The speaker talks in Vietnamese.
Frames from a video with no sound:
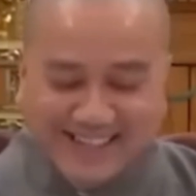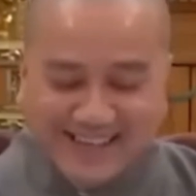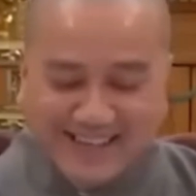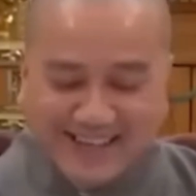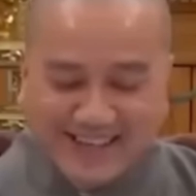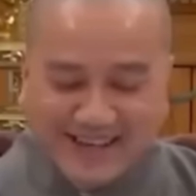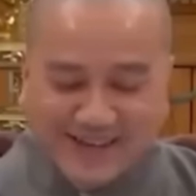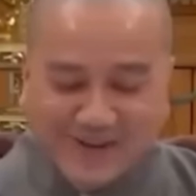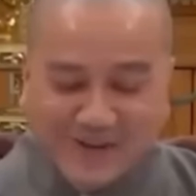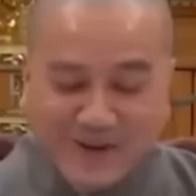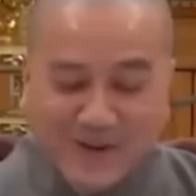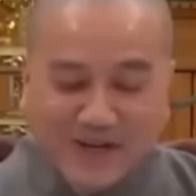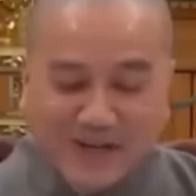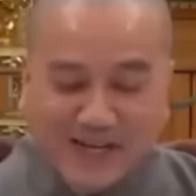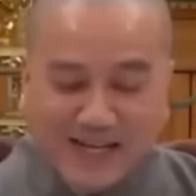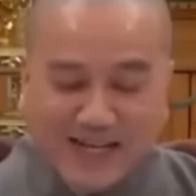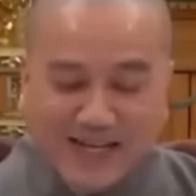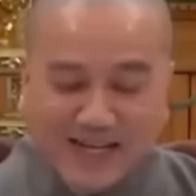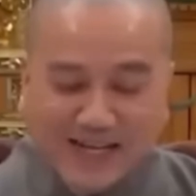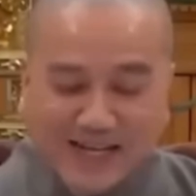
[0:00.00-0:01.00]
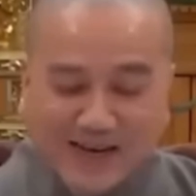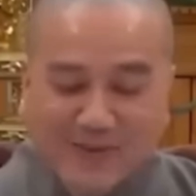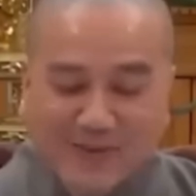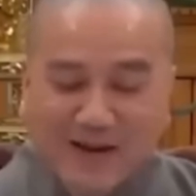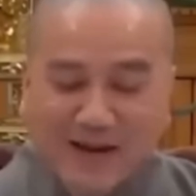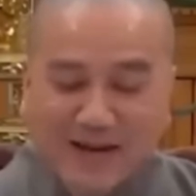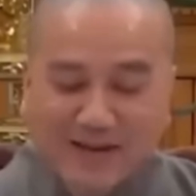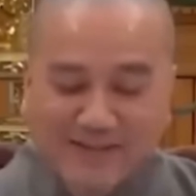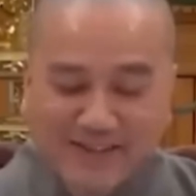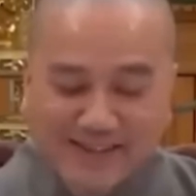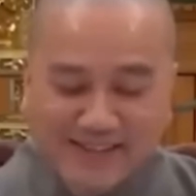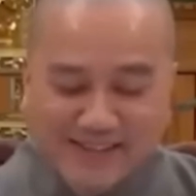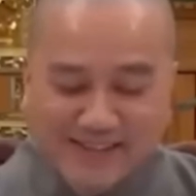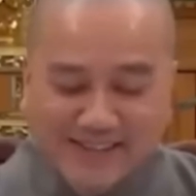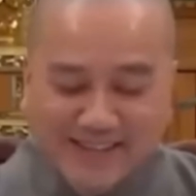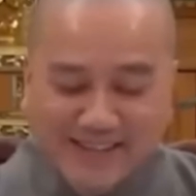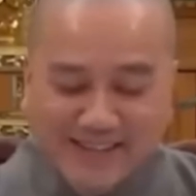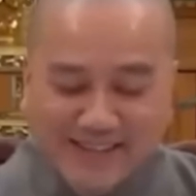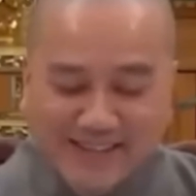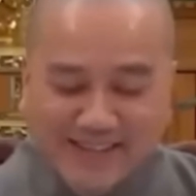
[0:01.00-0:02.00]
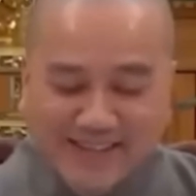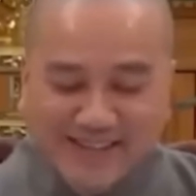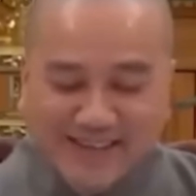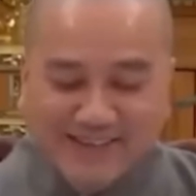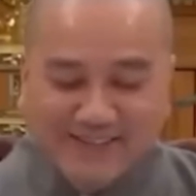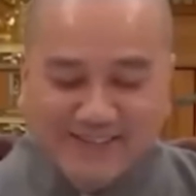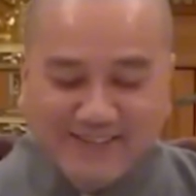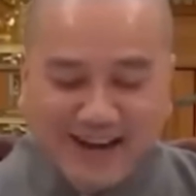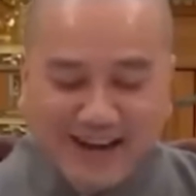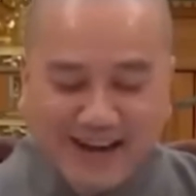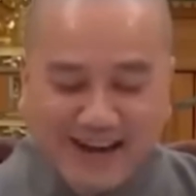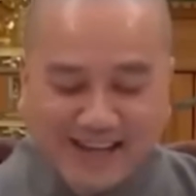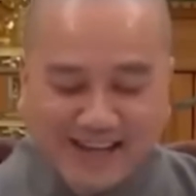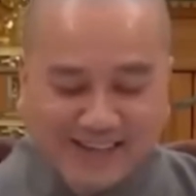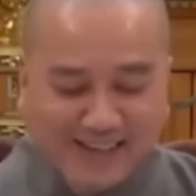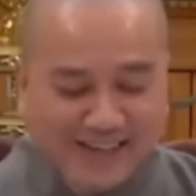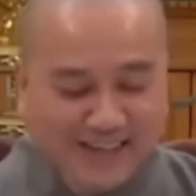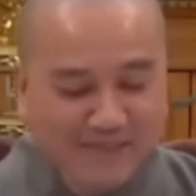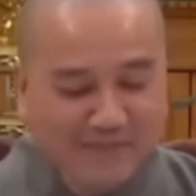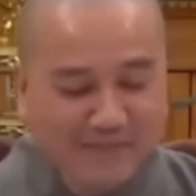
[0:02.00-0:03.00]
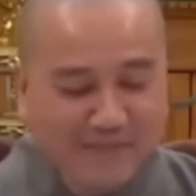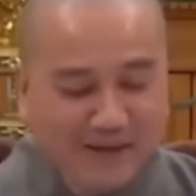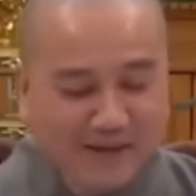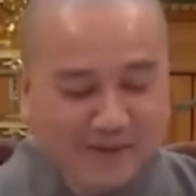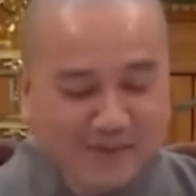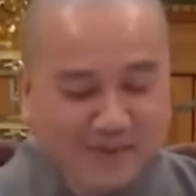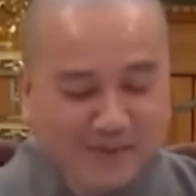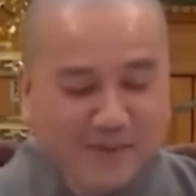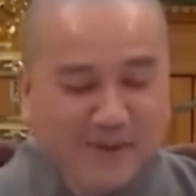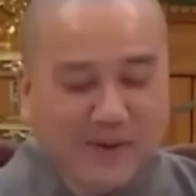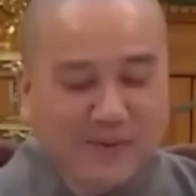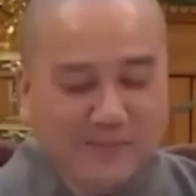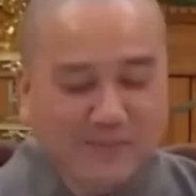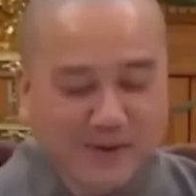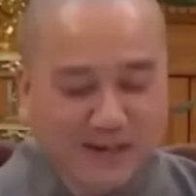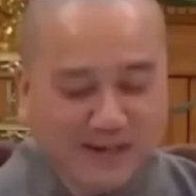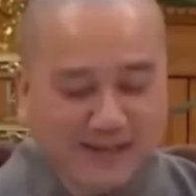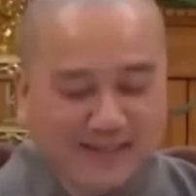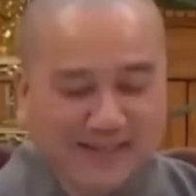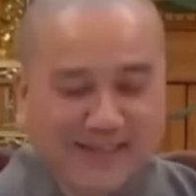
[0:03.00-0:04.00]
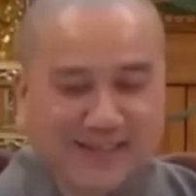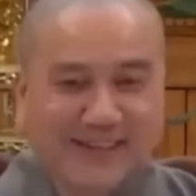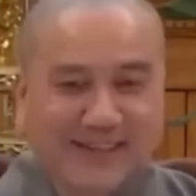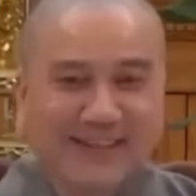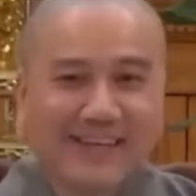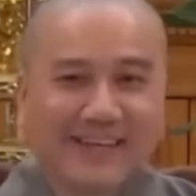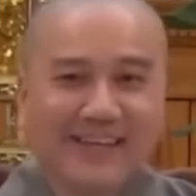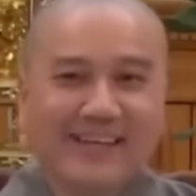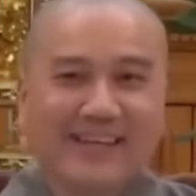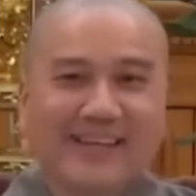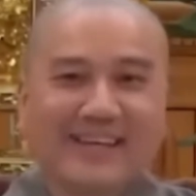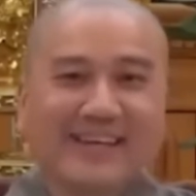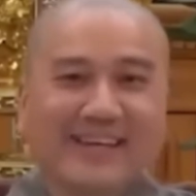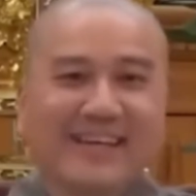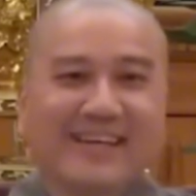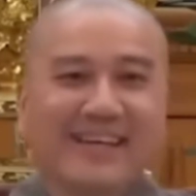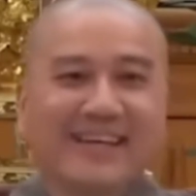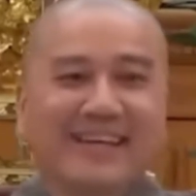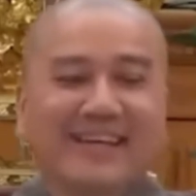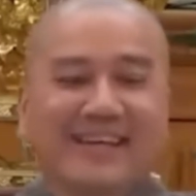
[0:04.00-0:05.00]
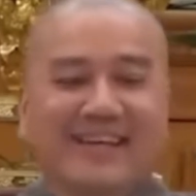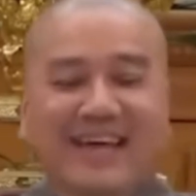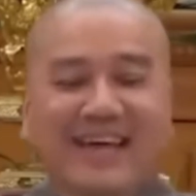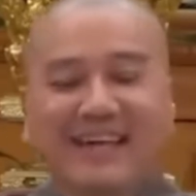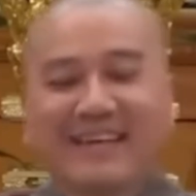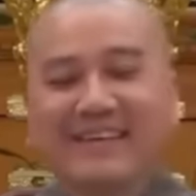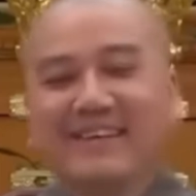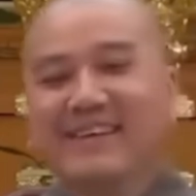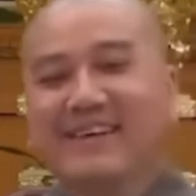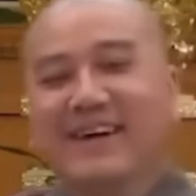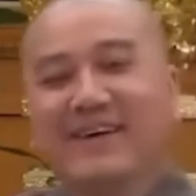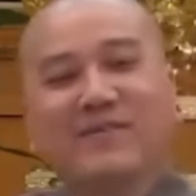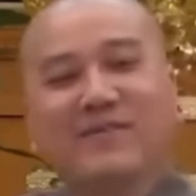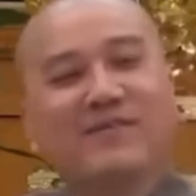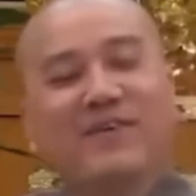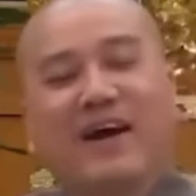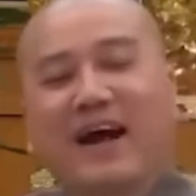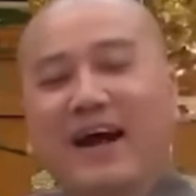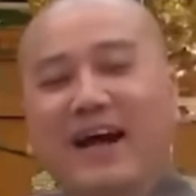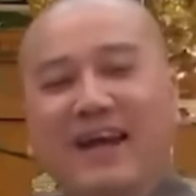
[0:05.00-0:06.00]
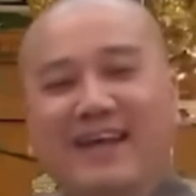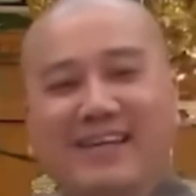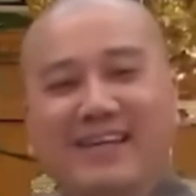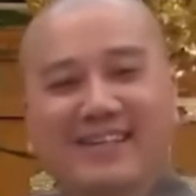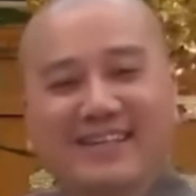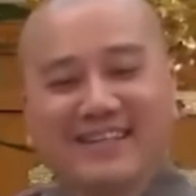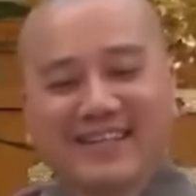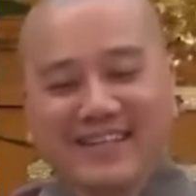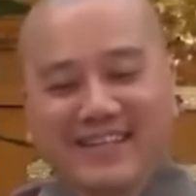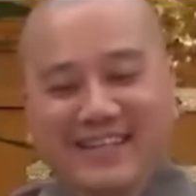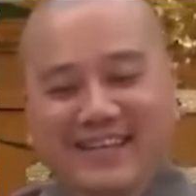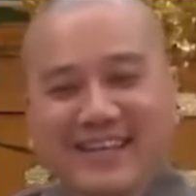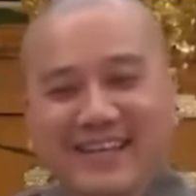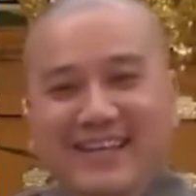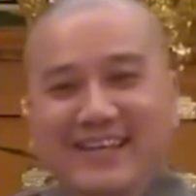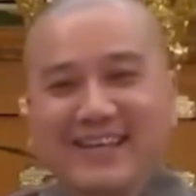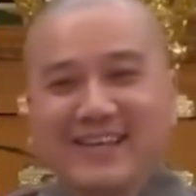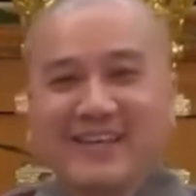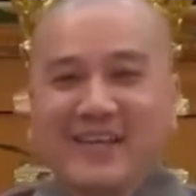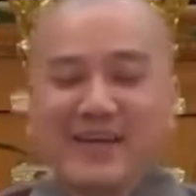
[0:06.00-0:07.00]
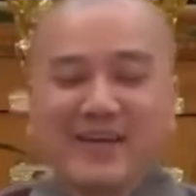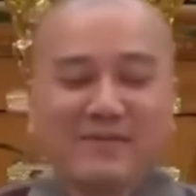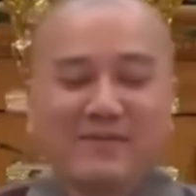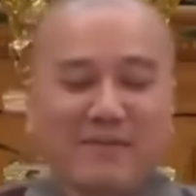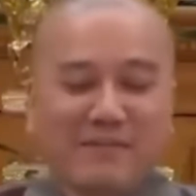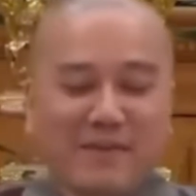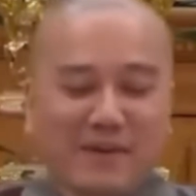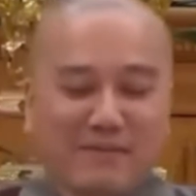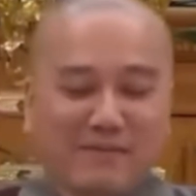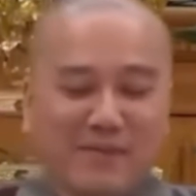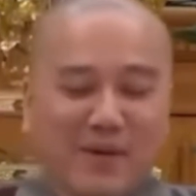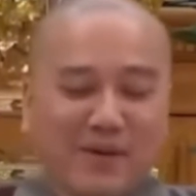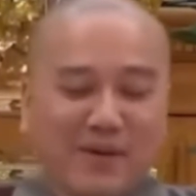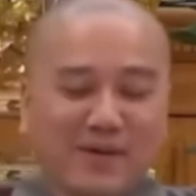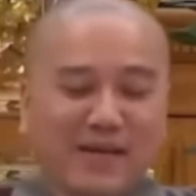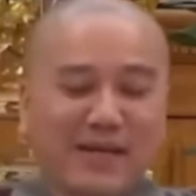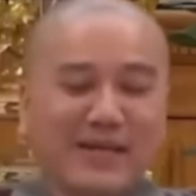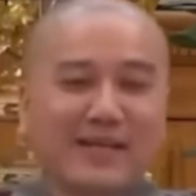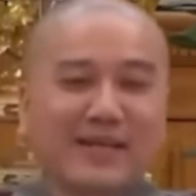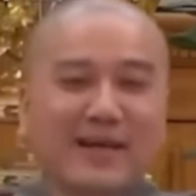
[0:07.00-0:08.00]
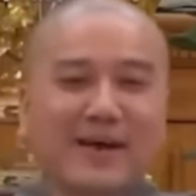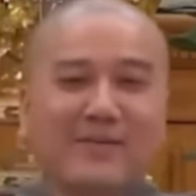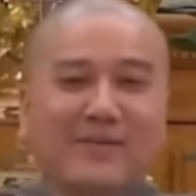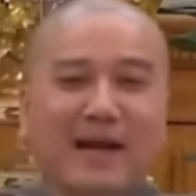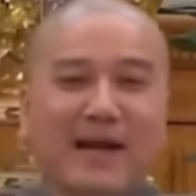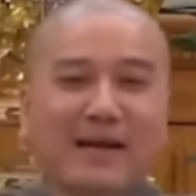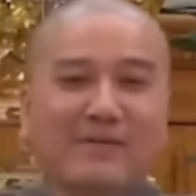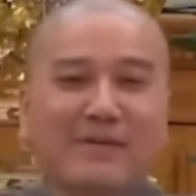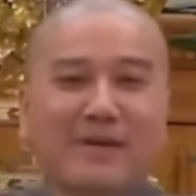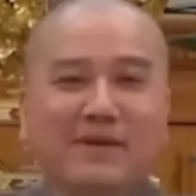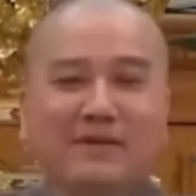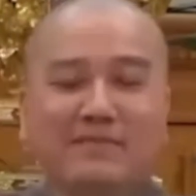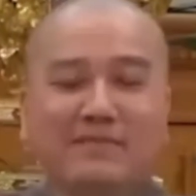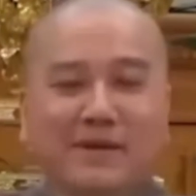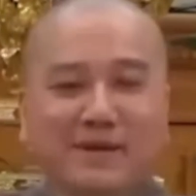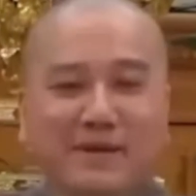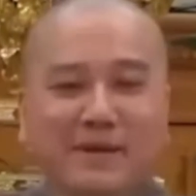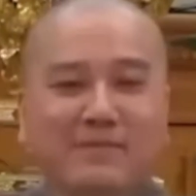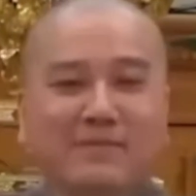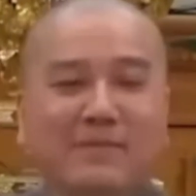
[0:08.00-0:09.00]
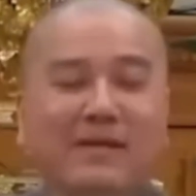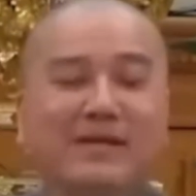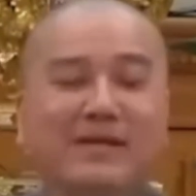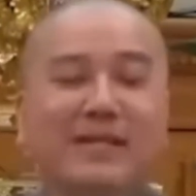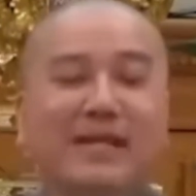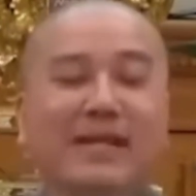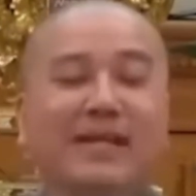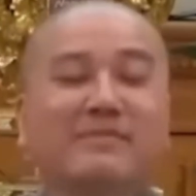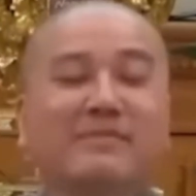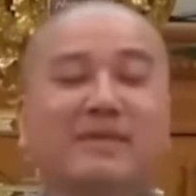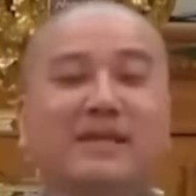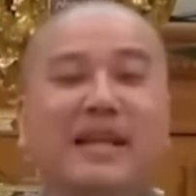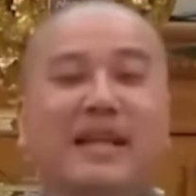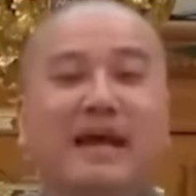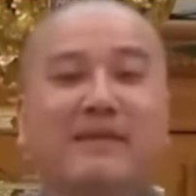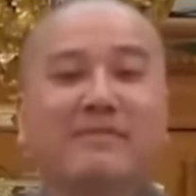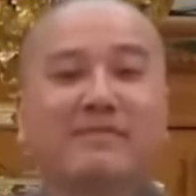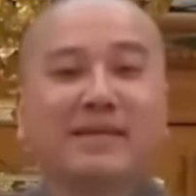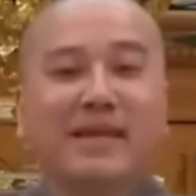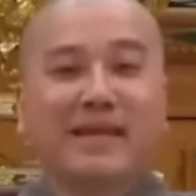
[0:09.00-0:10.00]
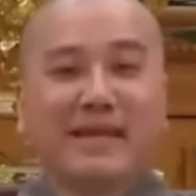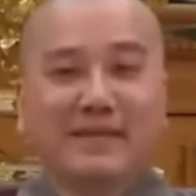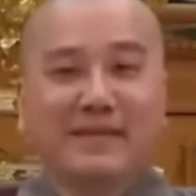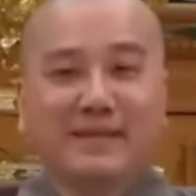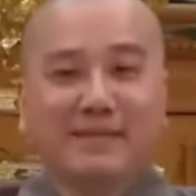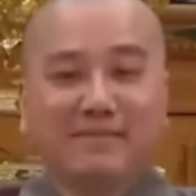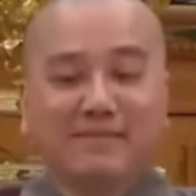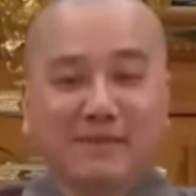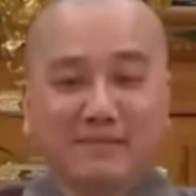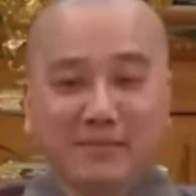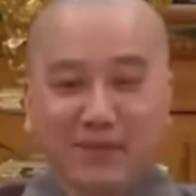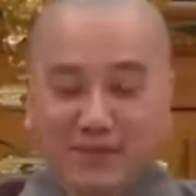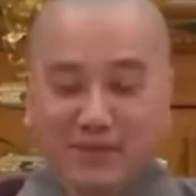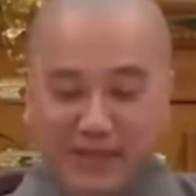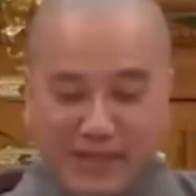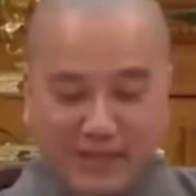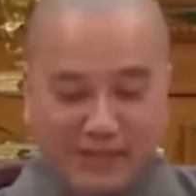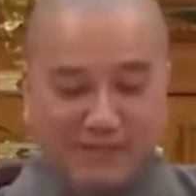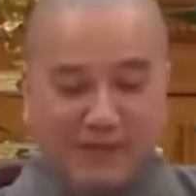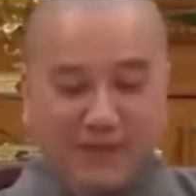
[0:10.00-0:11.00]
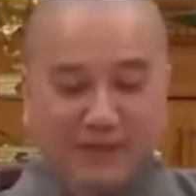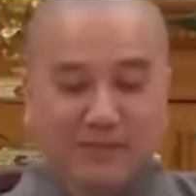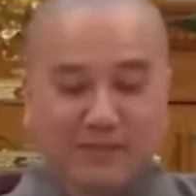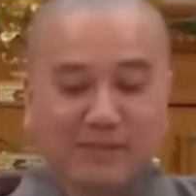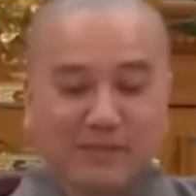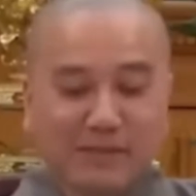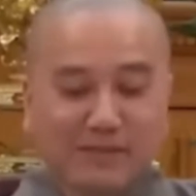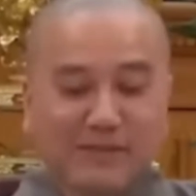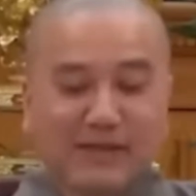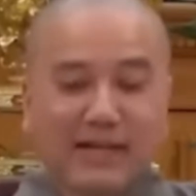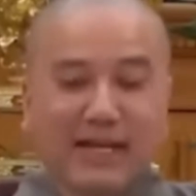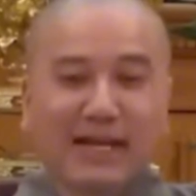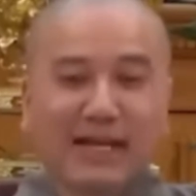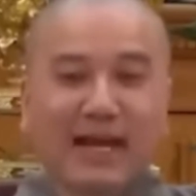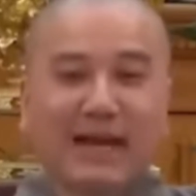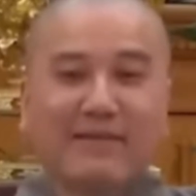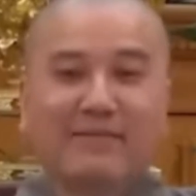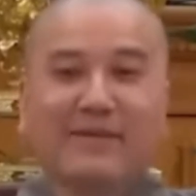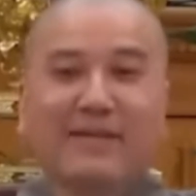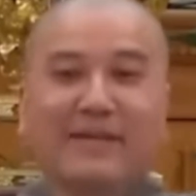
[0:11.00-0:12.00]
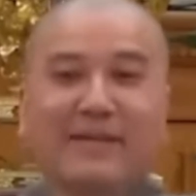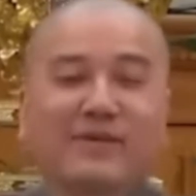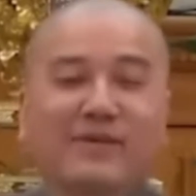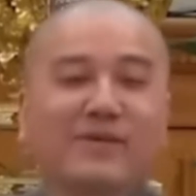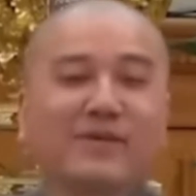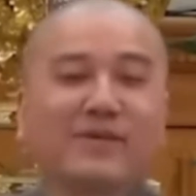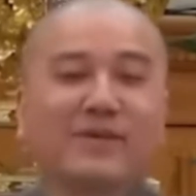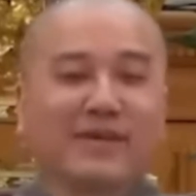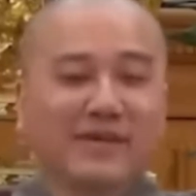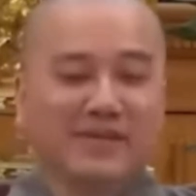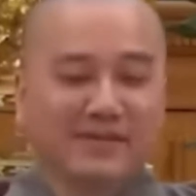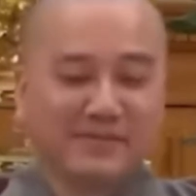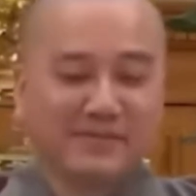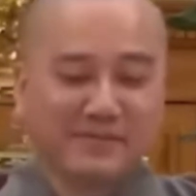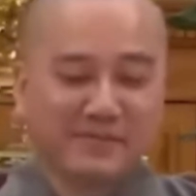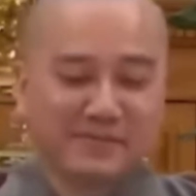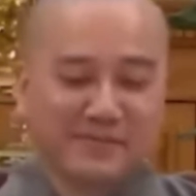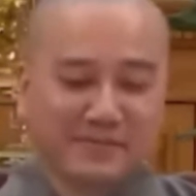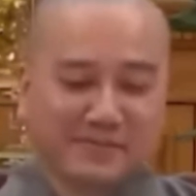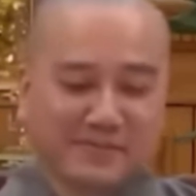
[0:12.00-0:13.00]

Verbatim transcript: à, có nghĩa là không ai biết và chính mình cũng không biết dạ thưa không phải nếu mà mình bố thí không ai biết mình không biết vậy là mình làm gì mình bố thí mình không biết mình đang làm gì đâu có được